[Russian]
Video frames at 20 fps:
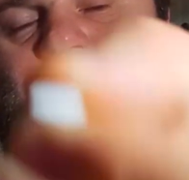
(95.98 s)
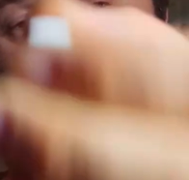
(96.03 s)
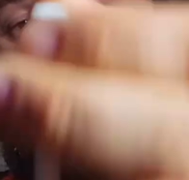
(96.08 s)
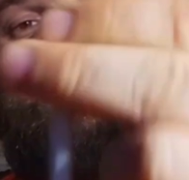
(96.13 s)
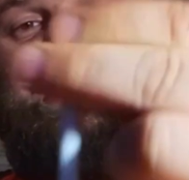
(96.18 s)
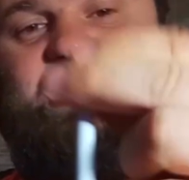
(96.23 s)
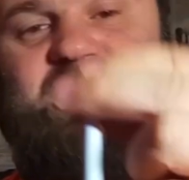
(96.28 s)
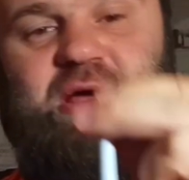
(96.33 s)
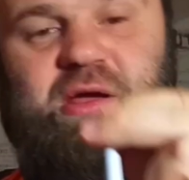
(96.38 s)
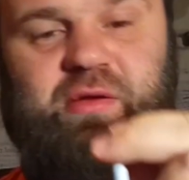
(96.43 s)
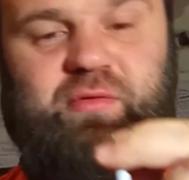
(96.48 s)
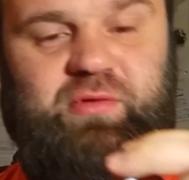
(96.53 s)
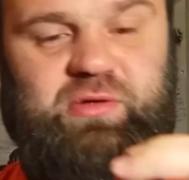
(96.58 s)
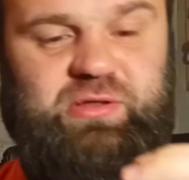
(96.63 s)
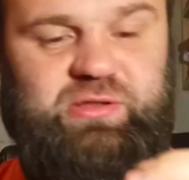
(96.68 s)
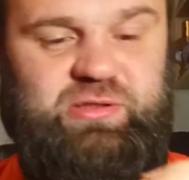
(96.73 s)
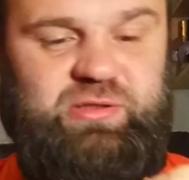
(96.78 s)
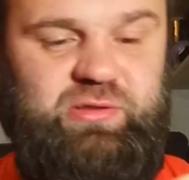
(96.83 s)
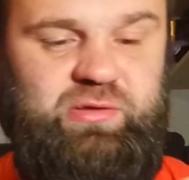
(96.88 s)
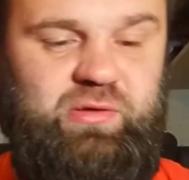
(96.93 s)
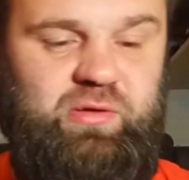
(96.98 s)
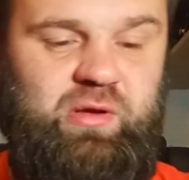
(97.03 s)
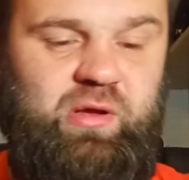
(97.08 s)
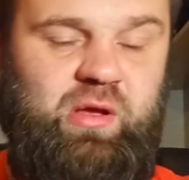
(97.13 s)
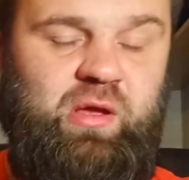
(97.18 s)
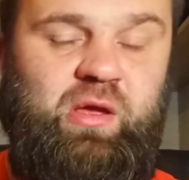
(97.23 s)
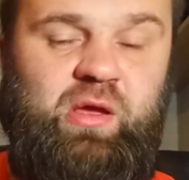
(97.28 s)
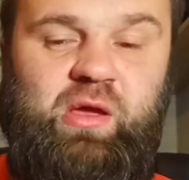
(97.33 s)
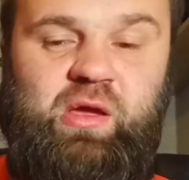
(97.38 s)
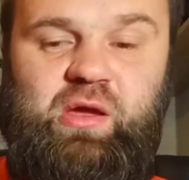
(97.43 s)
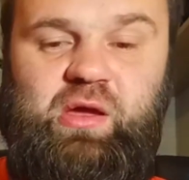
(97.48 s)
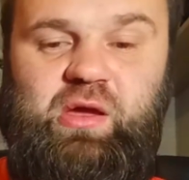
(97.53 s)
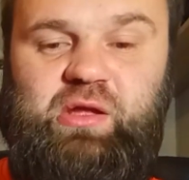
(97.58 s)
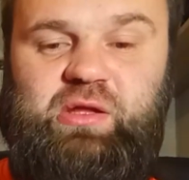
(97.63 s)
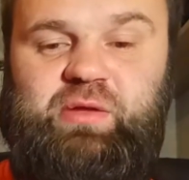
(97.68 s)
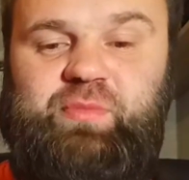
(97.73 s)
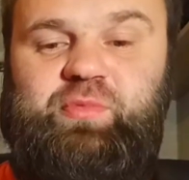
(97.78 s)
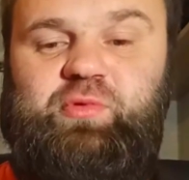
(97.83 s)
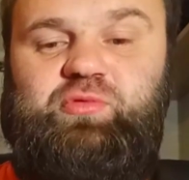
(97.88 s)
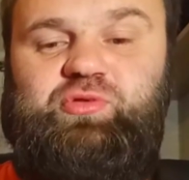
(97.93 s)
слаивается.
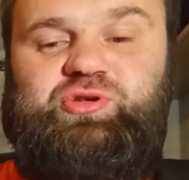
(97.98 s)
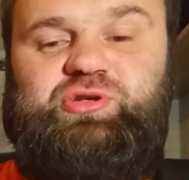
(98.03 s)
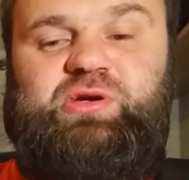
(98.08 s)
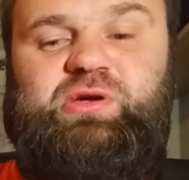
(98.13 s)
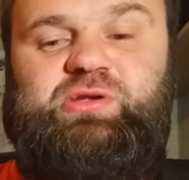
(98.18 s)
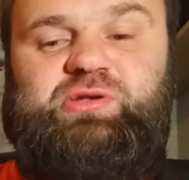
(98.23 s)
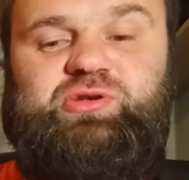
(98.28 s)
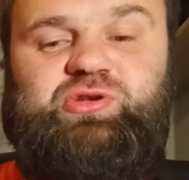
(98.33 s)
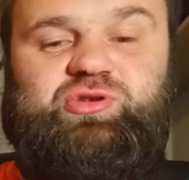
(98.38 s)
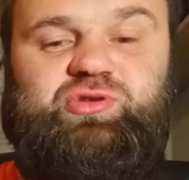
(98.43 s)
Это получается,